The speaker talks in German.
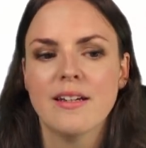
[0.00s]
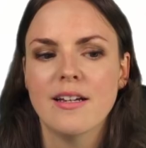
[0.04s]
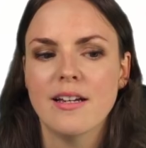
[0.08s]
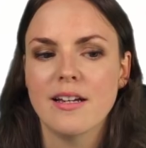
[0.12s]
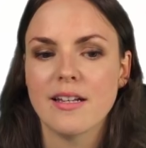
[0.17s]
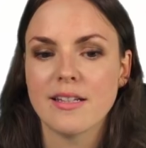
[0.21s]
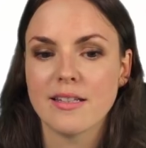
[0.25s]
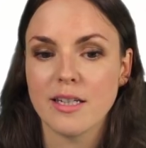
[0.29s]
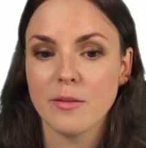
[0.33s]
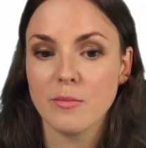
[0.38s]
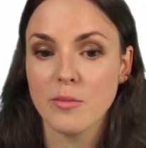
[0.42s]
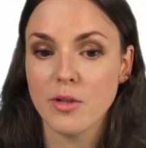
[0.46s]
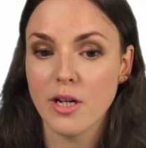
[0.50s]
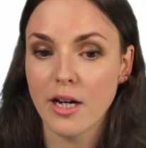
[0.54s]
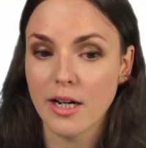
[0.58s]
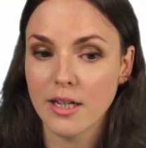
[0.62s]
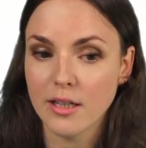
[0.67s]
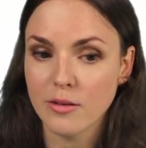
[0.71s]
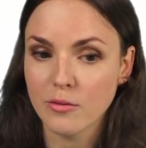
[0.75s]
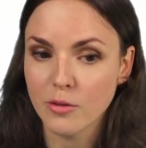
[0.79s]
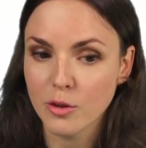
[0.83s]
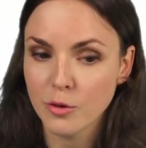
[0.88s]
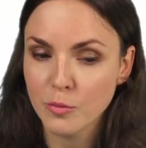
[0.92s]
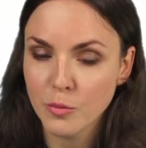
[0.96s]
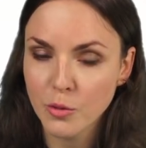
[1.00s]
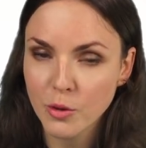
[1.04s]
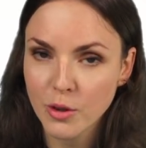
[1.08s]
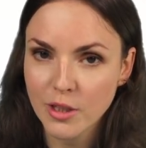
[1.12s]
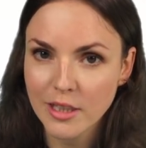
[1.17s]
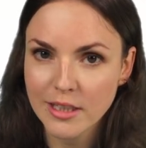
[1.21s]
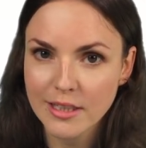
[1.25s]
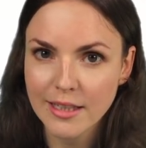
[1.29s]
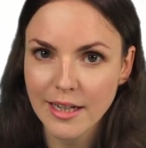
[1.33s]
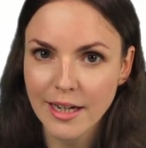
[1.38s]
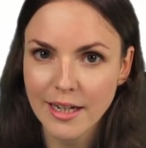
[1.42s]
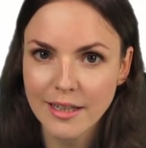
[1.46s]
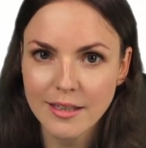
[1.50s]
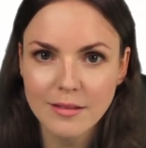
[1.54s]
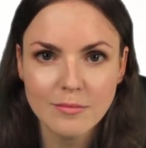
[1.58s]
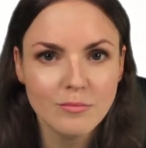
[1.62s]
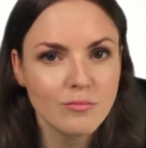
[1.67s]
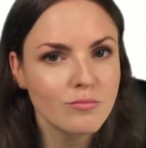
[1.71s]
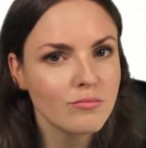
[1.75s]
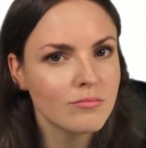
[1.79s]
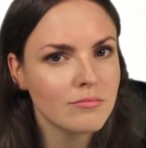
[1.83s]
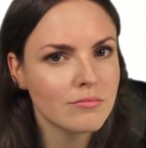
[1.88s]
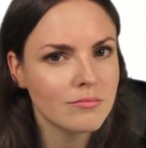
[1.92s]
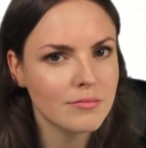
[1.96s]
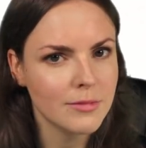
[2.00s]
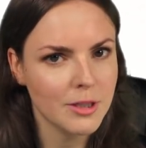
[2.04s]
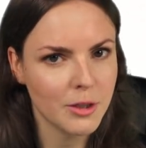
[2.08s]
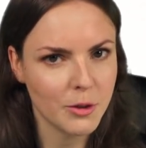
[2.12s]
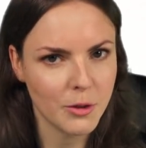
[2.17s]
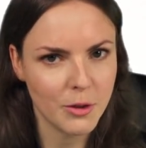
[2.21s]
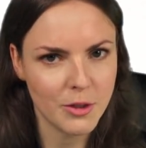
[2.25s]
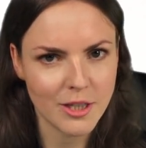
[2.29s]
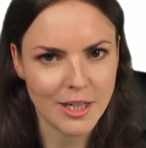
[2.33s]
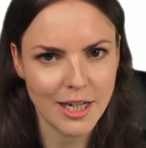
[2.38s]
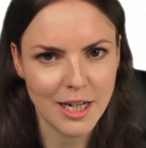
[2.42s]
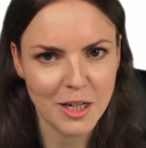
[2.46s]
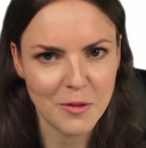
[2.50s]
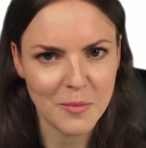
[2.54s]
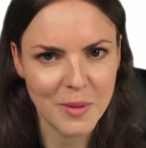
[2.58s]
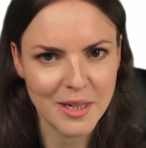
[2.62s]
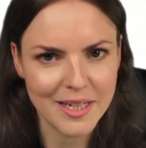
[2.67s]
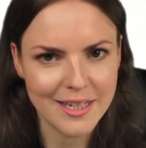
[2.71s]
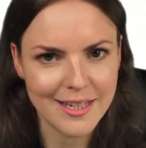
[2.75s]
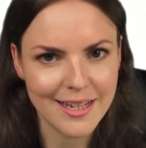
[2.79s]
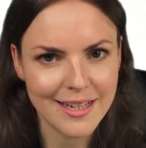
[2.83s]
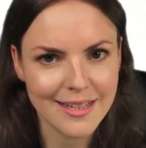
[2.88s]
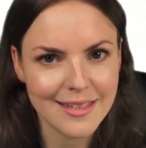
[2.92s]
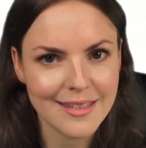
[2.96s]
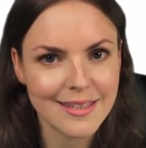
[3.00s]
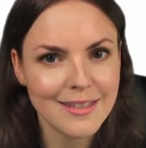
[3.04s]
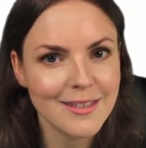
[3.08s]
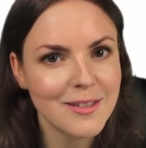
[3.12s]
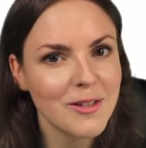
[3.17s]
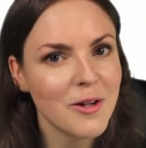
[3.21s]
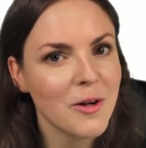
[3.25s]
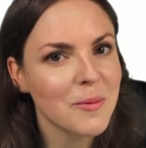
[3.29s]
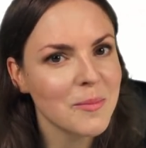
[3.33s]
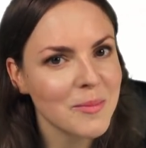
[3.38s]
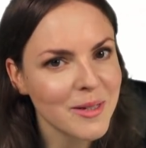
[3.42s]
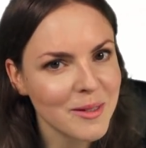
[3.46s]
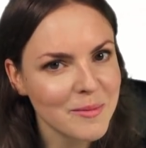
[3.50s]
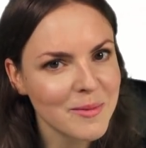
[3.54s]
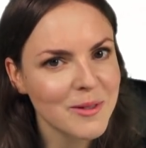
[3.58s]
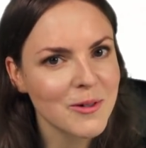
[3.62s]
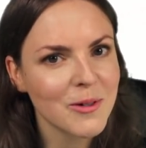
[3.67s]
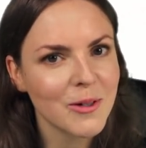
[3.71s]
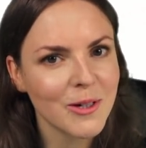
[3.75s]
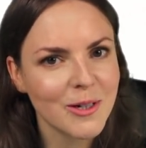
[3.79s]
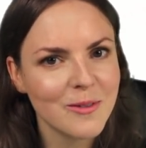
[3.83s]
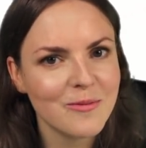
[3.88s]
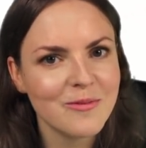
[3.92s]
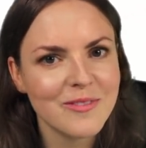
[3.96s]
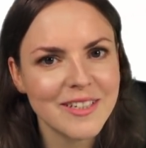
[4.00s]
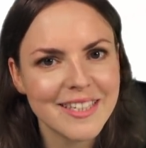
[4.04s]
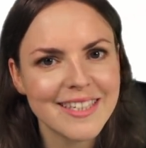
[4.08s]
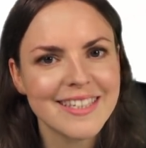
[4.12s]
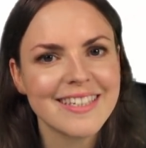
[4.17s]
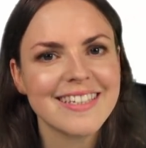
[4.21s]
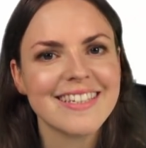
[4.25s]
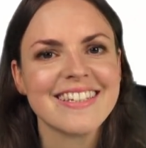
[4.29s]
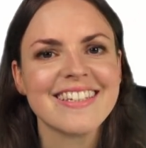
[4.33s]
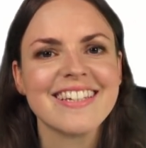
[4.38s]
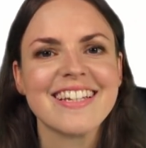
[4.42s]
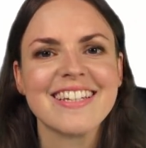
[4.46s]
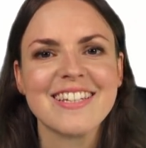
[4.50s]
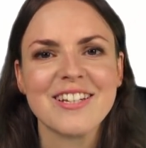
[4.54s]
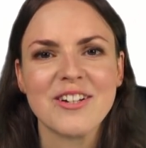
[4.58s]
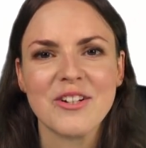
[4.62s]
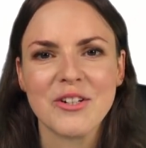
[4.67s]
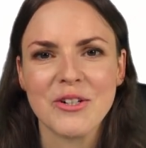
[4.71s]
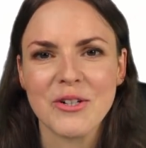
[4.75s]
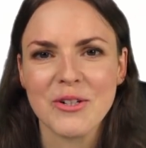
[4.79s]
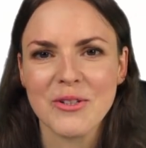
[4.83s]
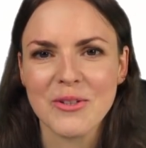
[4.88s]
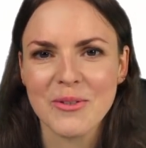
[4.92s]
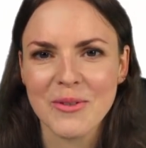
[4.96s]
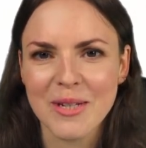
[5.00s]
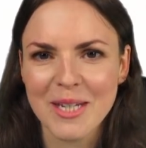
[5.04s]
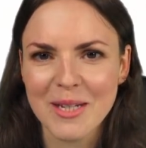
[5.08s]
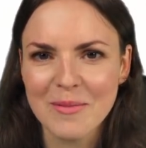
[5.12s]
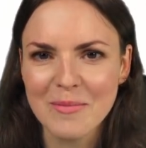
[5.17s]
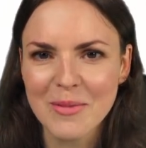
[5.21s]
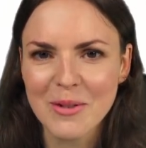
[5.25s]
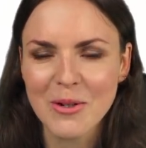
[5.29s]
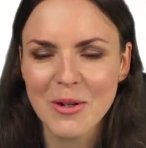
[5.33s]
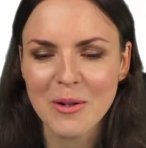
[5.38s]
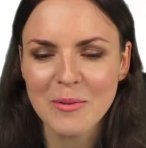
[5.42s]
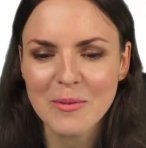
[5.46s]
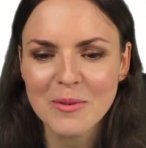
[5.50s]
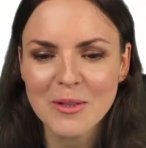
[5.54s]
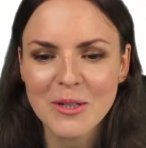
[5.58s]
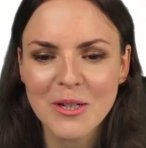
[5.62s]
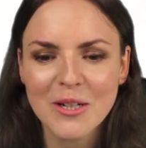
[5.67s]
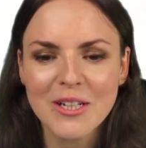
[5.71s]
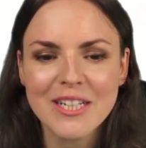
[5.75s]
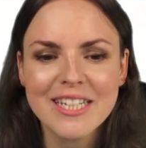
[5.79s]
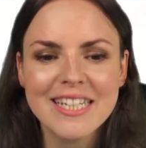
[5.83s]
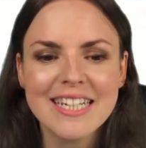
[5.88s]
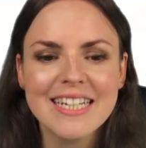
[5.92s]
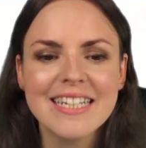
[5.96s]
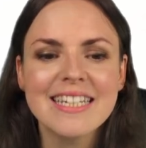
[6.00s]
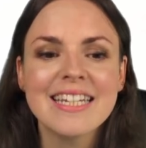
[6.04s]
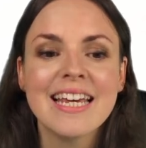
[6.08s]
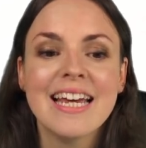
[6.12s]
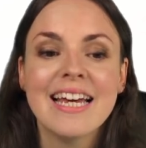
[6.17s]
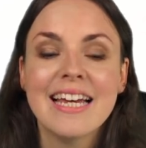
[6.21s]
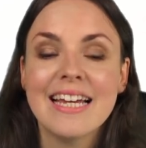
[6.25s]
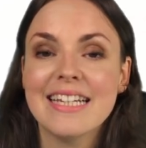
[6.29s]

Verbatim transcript: Es gibt Antwortmöglichkeiten. Ihr könnt gerne mal testen, ob ihr mit eurem Wissen das jetzt auch schon so hinbekommen könntet.